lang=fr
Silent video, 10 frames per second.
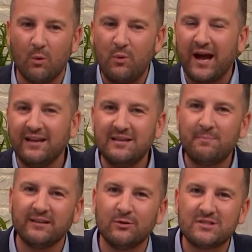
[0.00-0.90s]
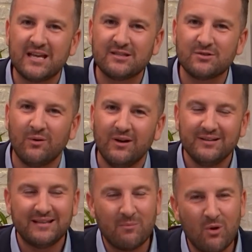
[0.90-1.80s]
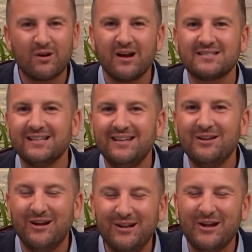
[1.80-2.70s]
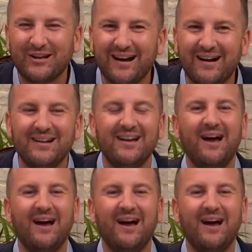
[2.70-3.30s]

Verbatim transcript: On peut arrêter pendant une saison. Dans mon cas, c'était le, cas.